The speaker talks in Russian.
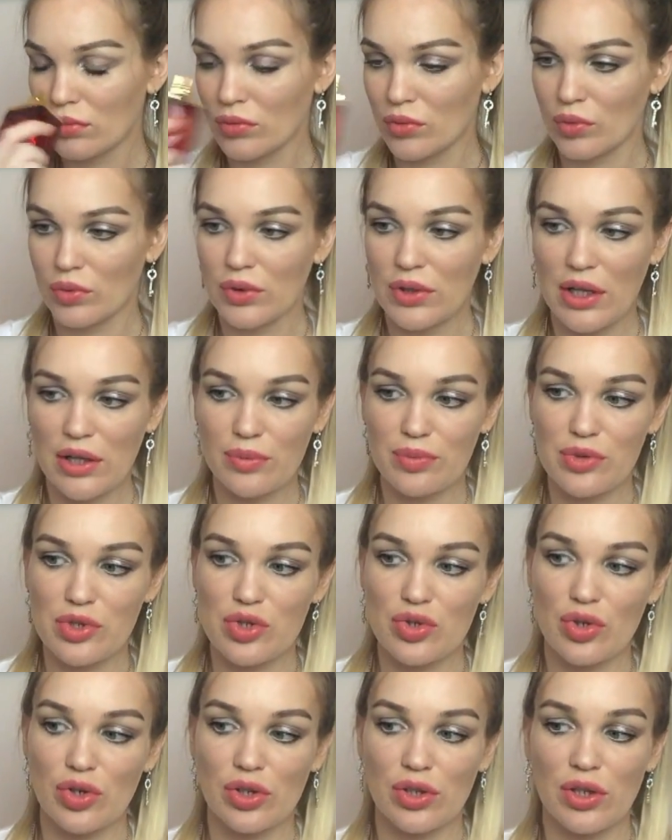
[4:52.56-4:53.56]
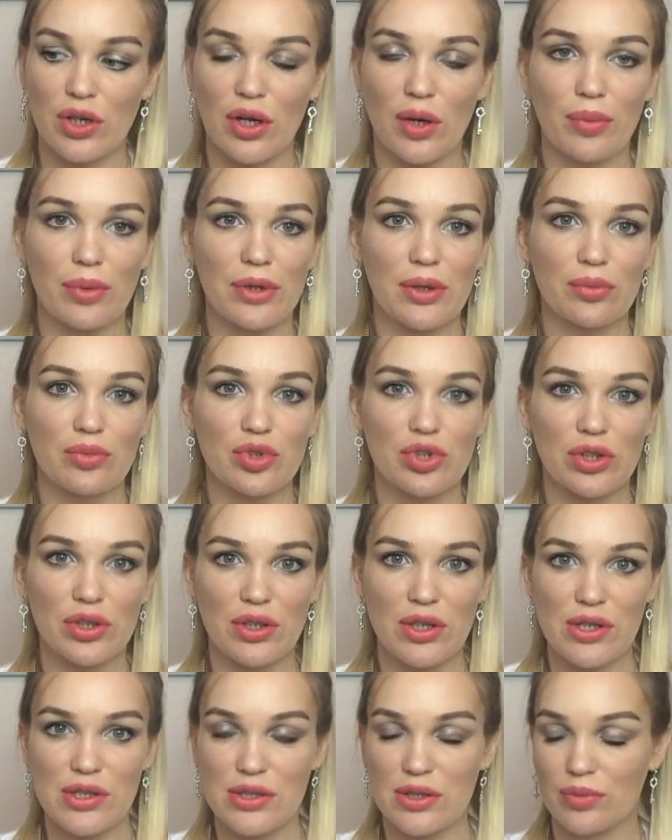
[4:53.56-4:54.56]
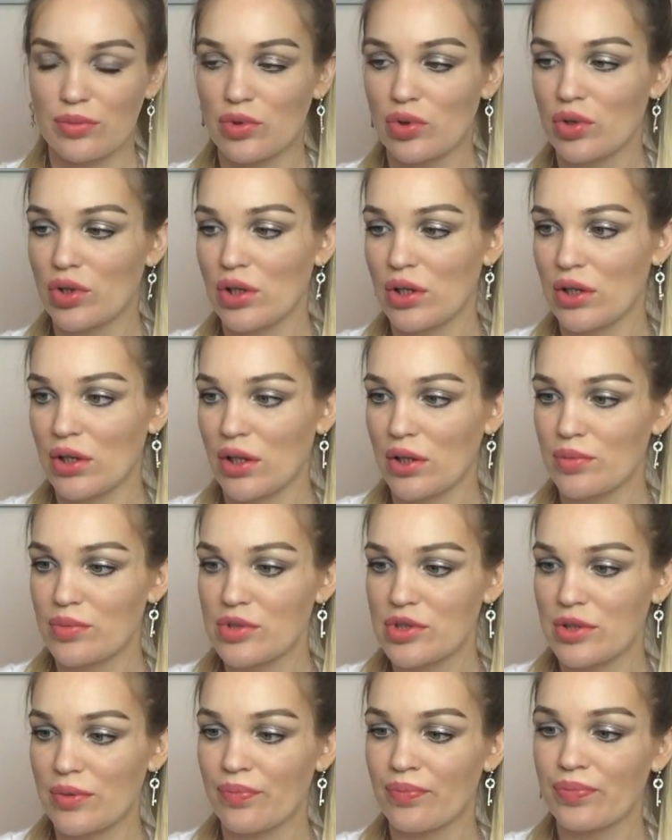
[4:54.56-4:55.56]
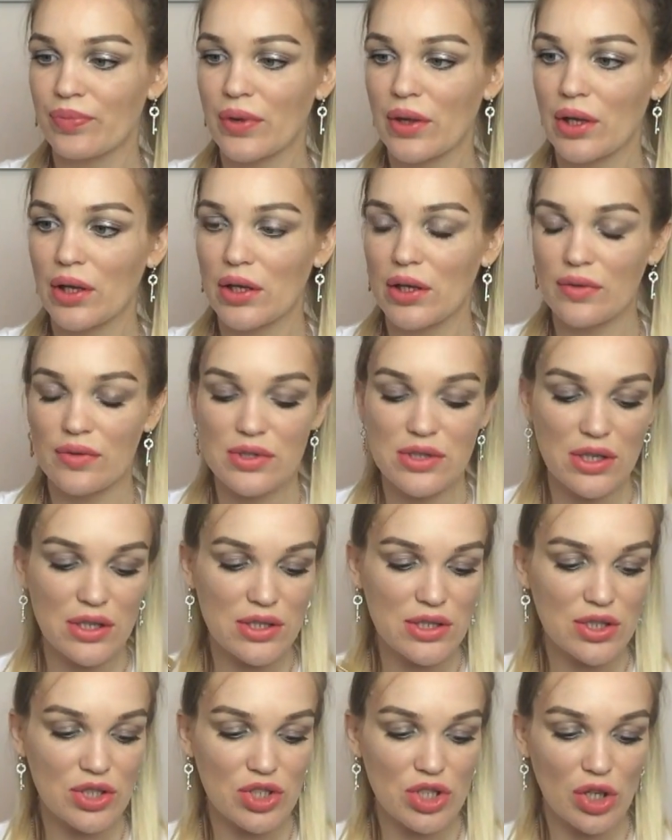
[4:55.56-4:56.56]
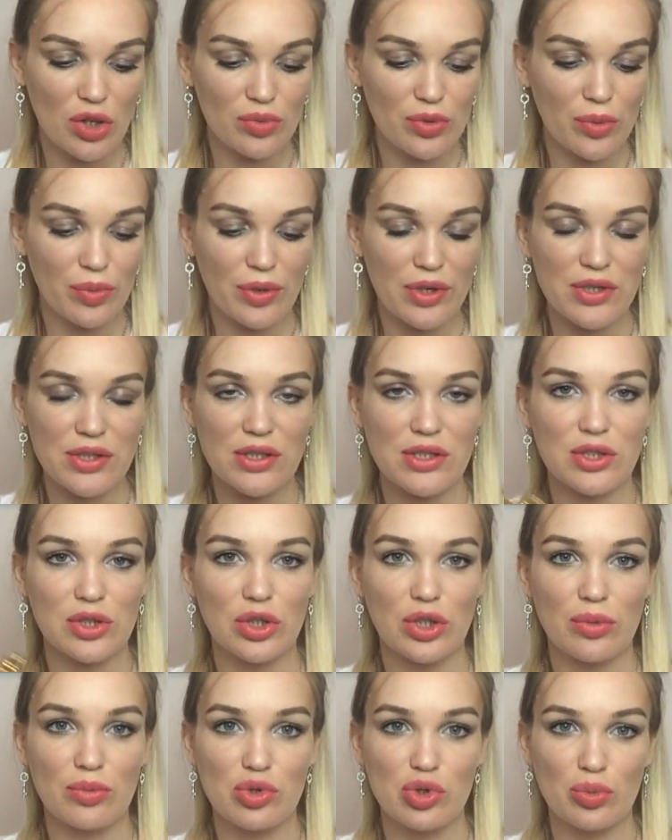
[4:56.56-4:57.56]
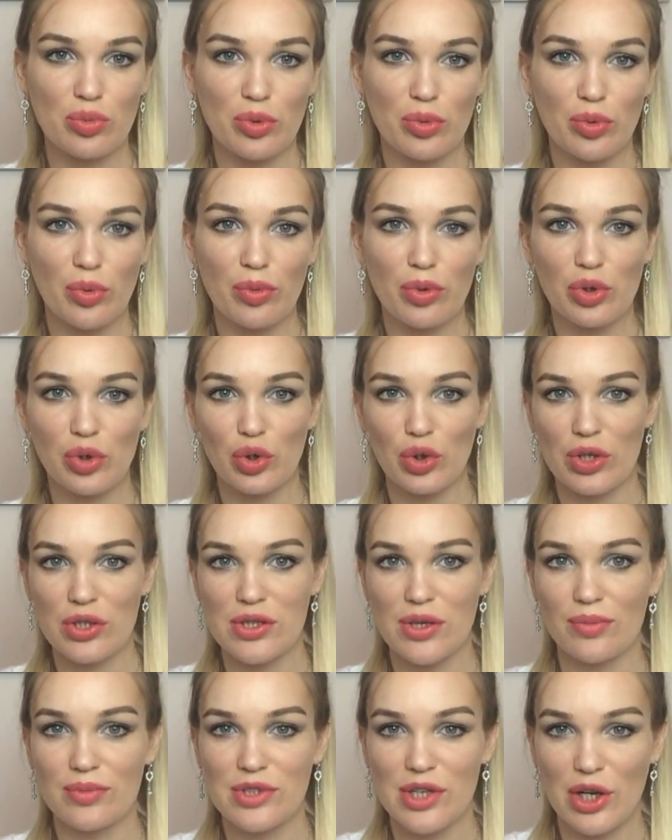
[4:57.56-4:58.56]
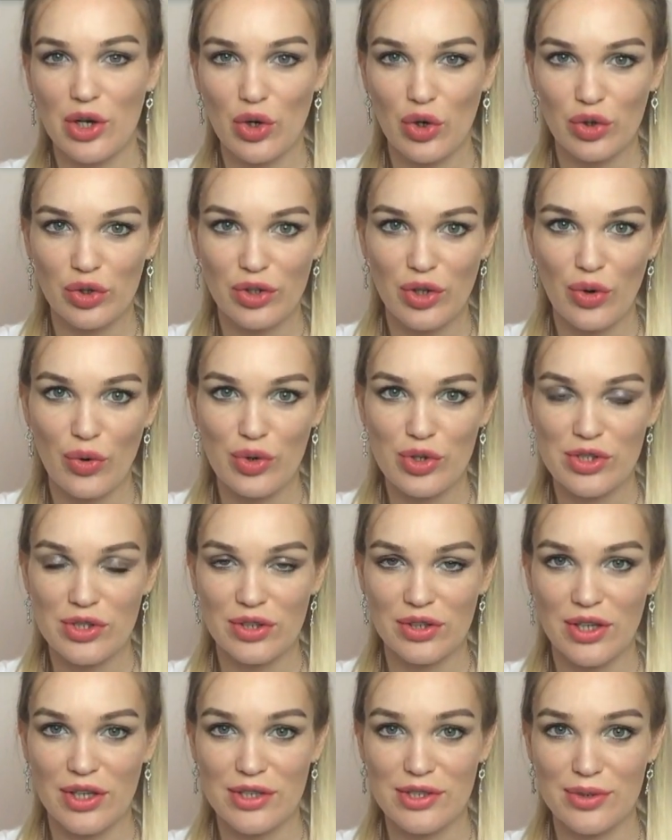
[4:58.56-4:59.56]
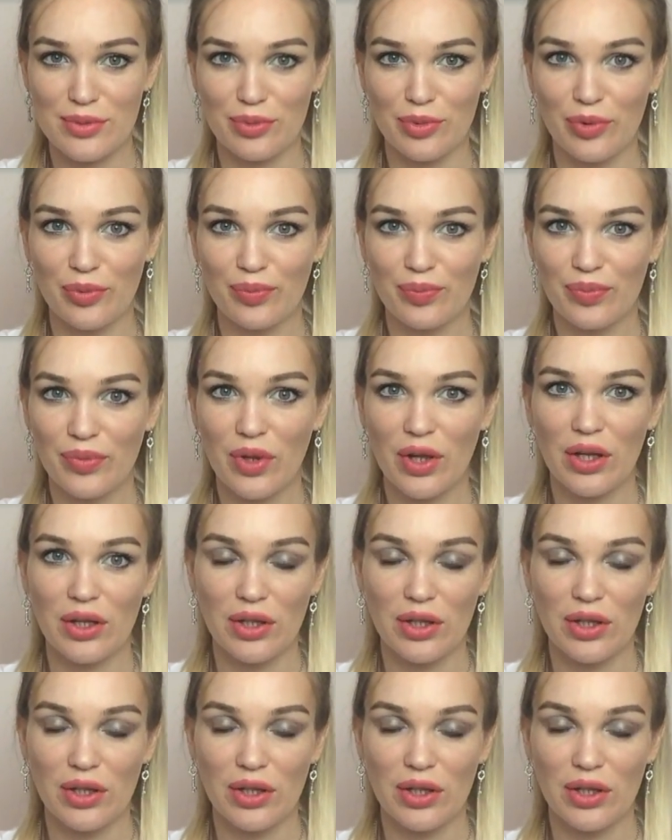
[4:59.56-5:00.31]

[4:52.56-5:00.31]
надпись черненькая, потому что есть там другие надписи. И вы знаете, сначала мне показался таким супер-пупер, но на самом деле он на осень, на зиму. Это